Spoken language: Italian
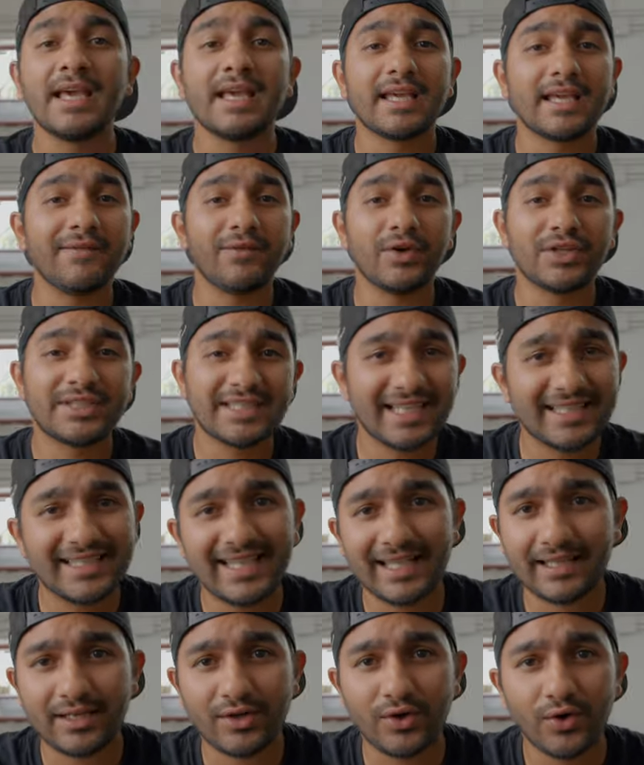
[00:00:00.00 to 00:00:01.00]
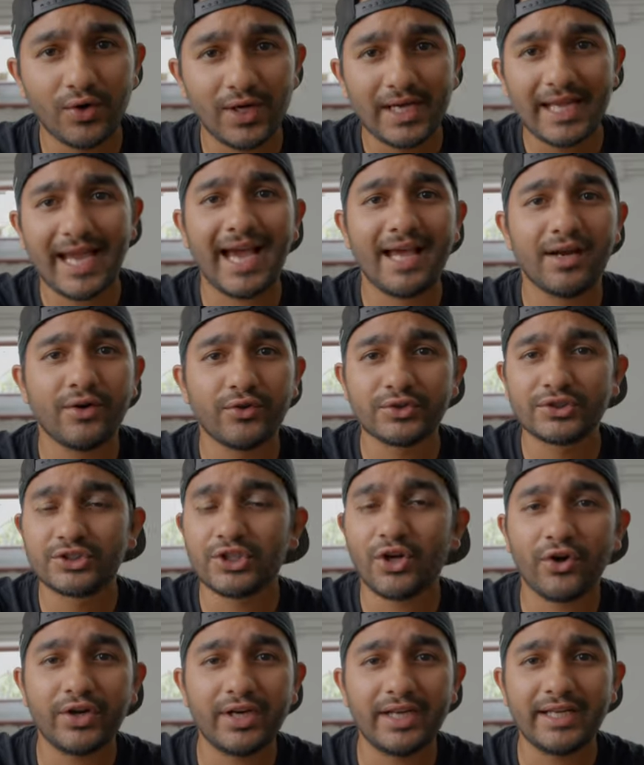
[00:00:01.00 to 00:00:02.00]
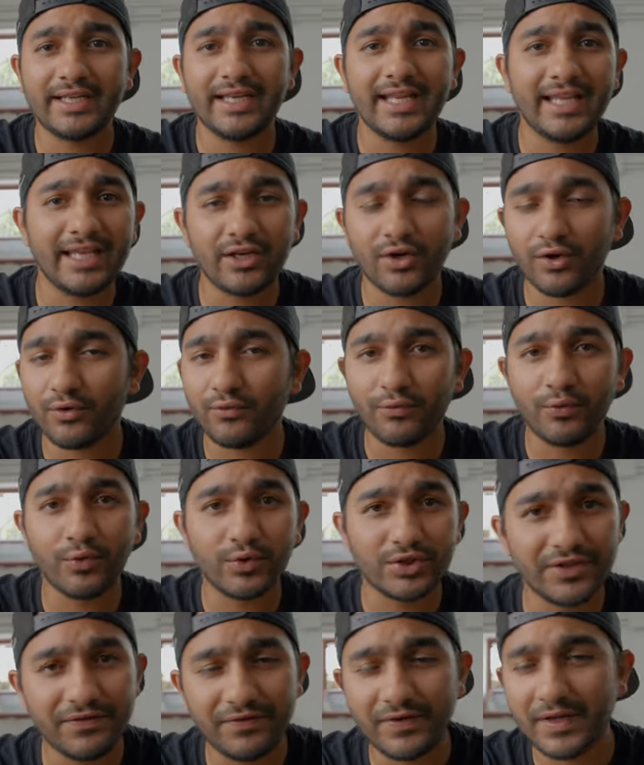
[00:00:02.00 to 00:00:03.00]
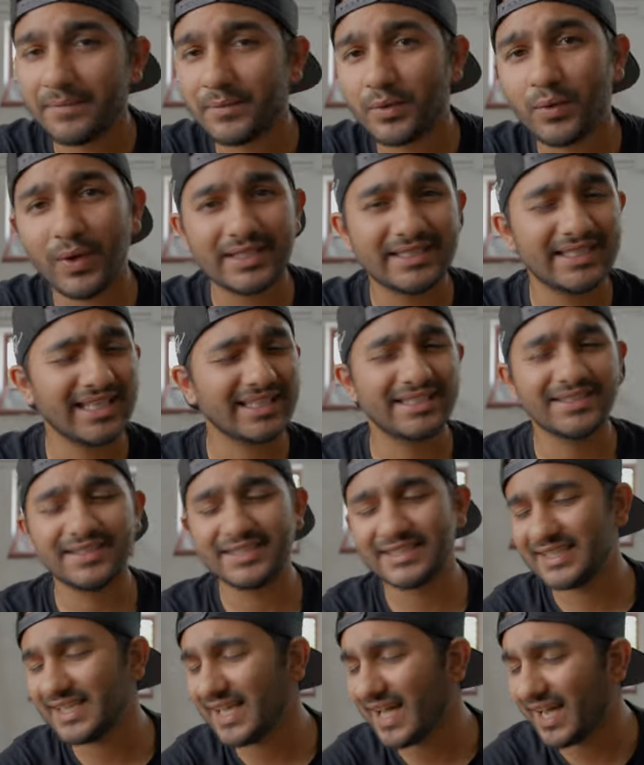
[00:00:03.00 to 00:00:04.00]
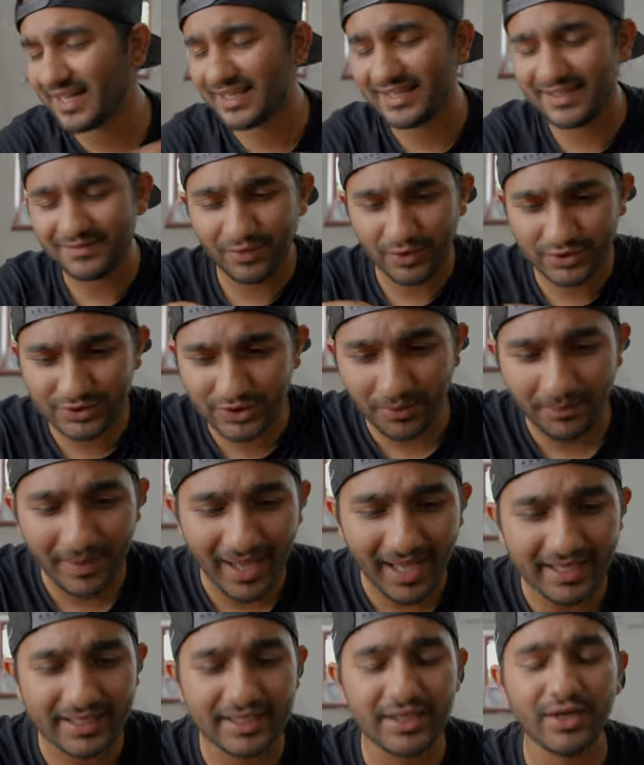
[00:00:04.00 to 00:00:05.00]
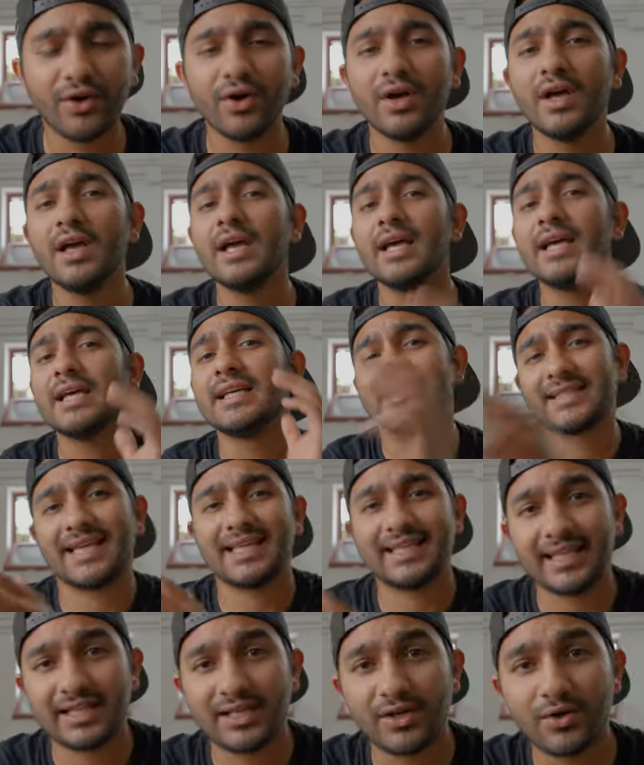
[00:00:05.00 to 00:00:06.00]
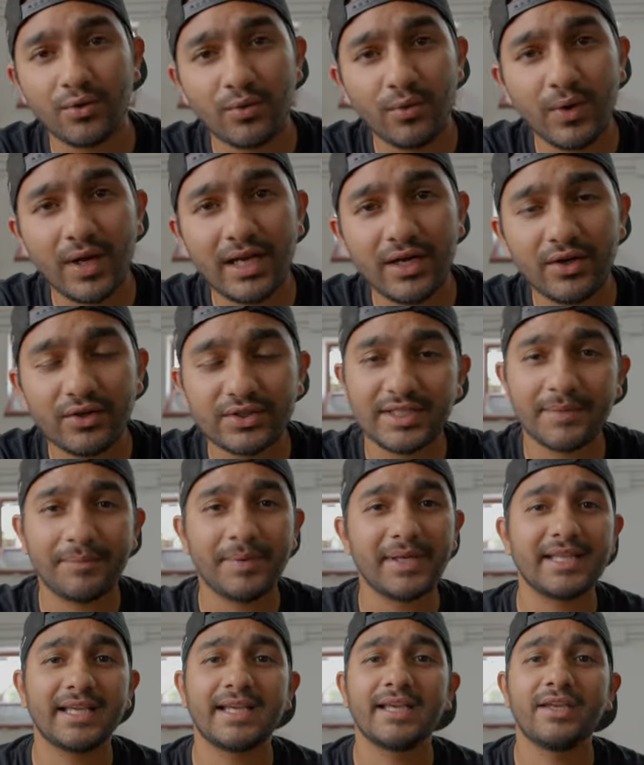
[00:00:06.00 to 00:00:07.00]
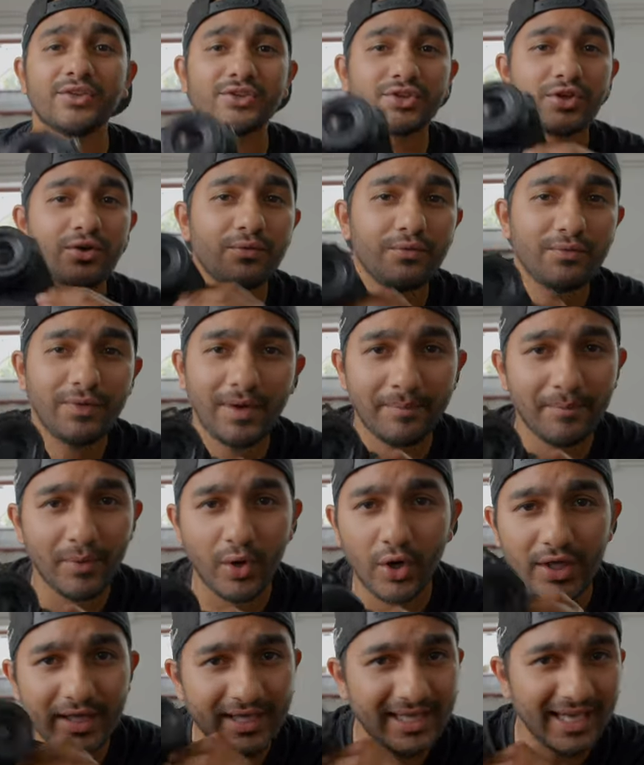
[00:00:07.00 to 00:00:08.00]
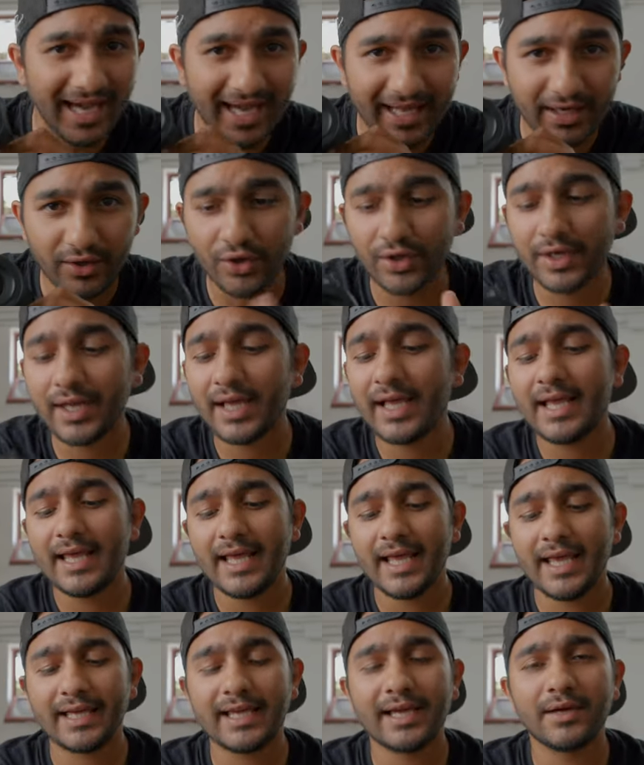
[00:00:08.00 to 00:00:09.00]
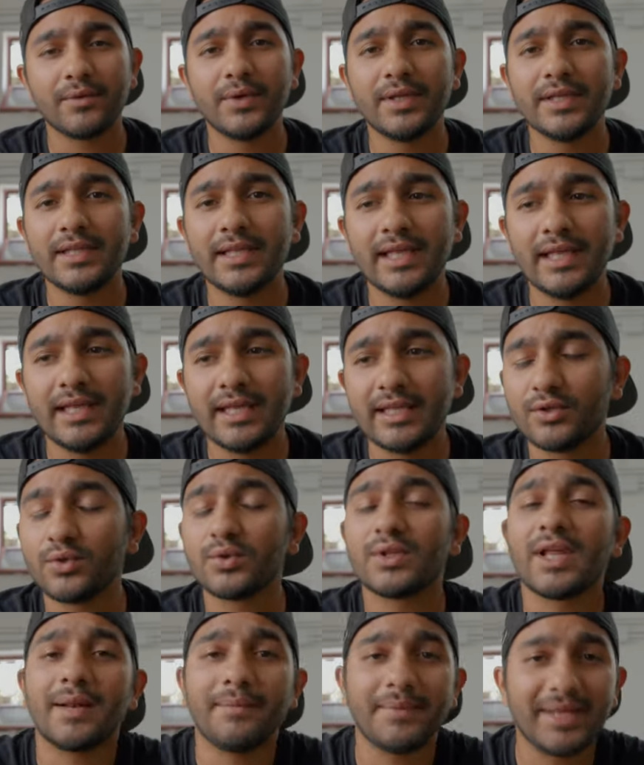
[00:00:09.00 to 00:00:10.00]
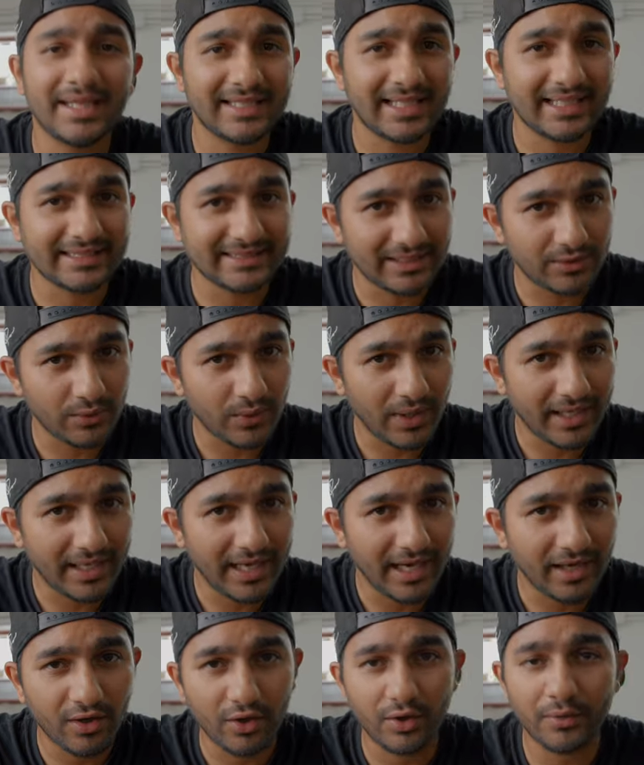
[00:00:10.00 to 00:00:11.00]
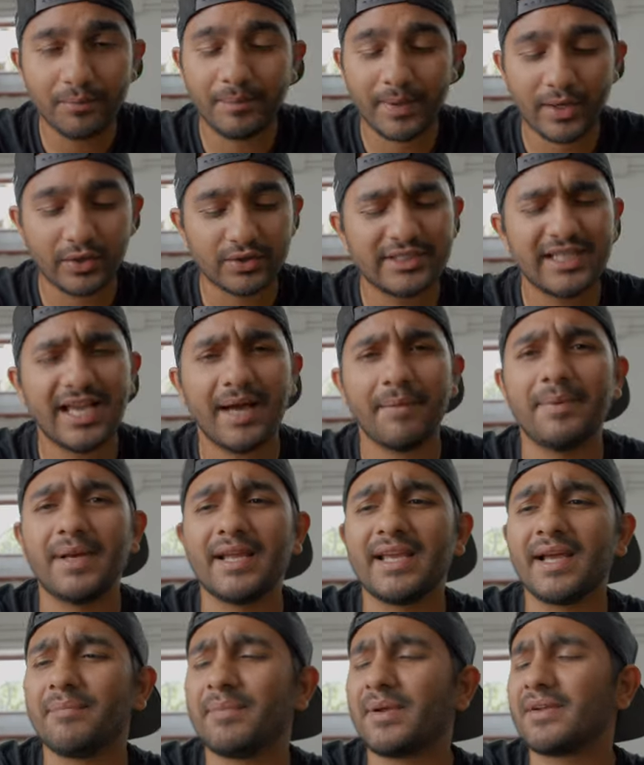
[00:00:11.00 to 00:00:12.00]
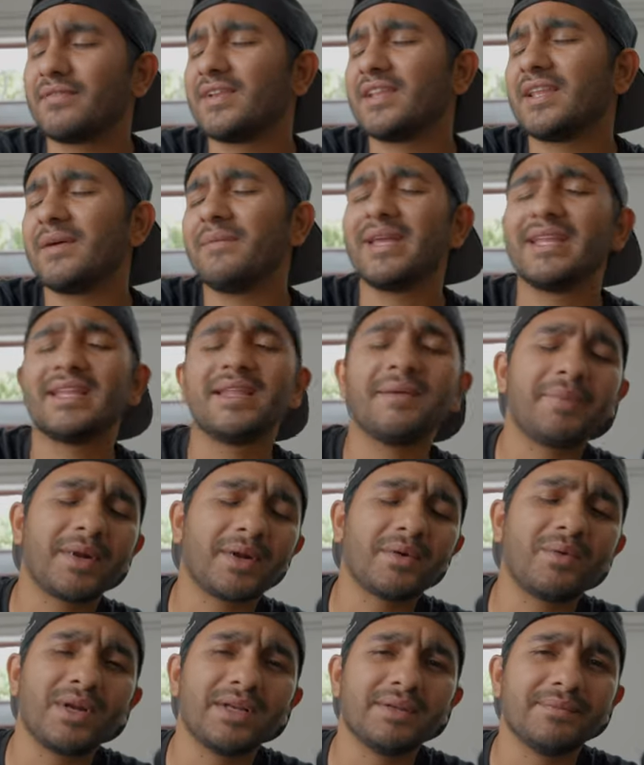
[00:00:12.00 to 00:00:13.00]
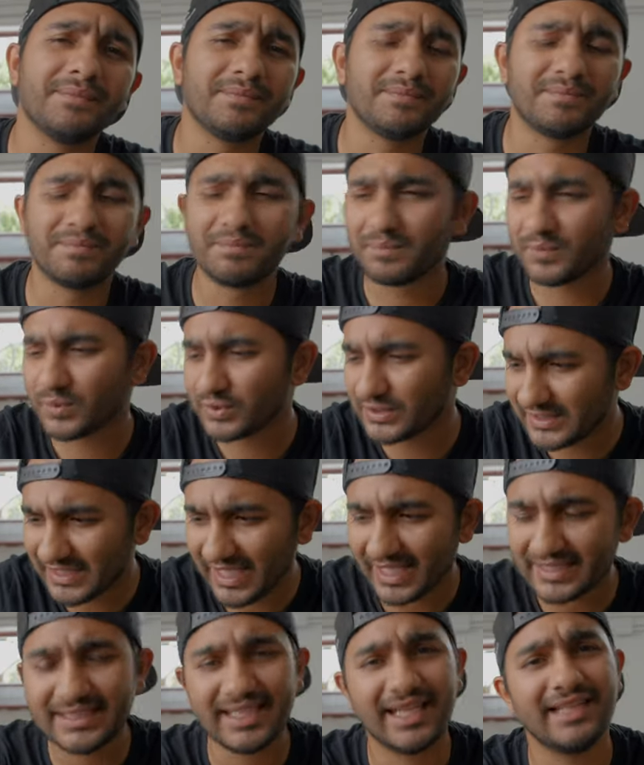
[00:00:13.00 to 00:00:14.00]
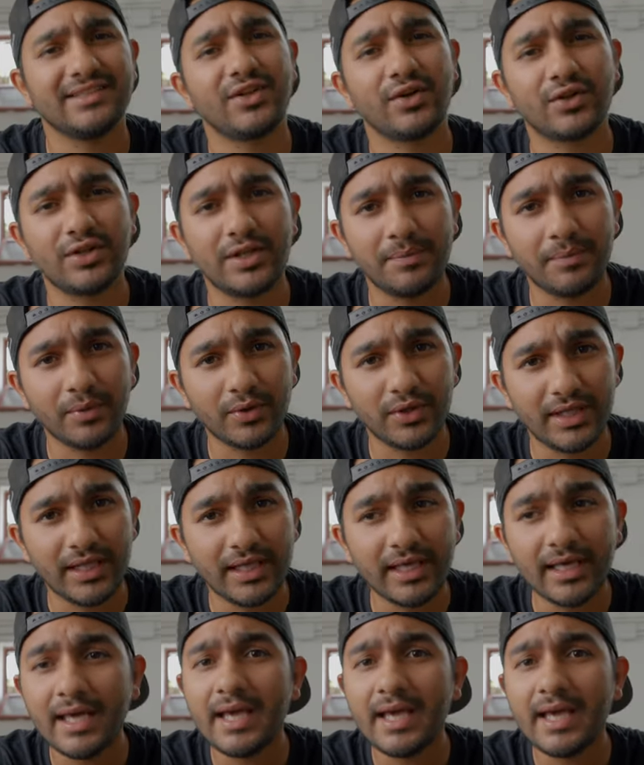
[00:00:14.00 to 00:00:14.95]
Che voi scattiate con Canon, Sony, Nikon, Fujifilm, qualsiasi sia il vostro marchio scattate con quello, sapete che io sono un fanboy Canon e che quindi tutta la mia attrezzatura è Canon, però si applica perfettamente per qualsiasi altro tipo di